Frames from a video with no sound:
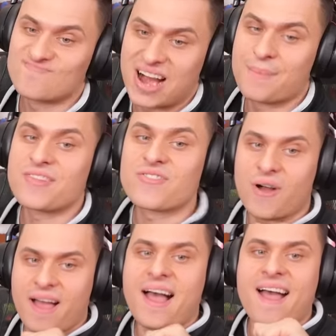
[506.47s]
Mamy
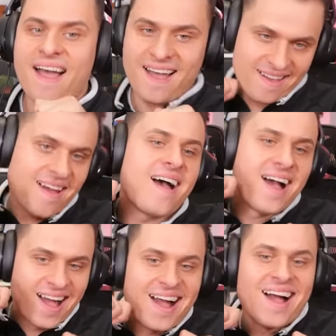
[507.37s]
to. Aha,
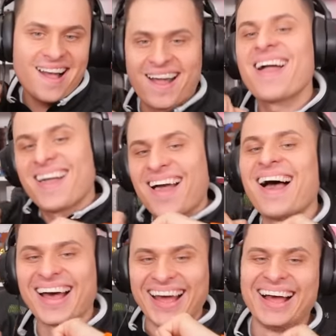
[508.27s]
aha,
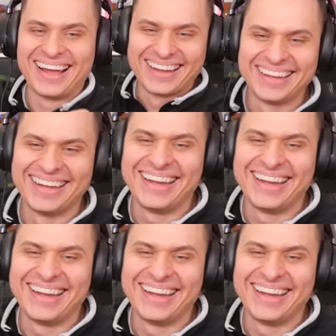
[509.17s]
aha.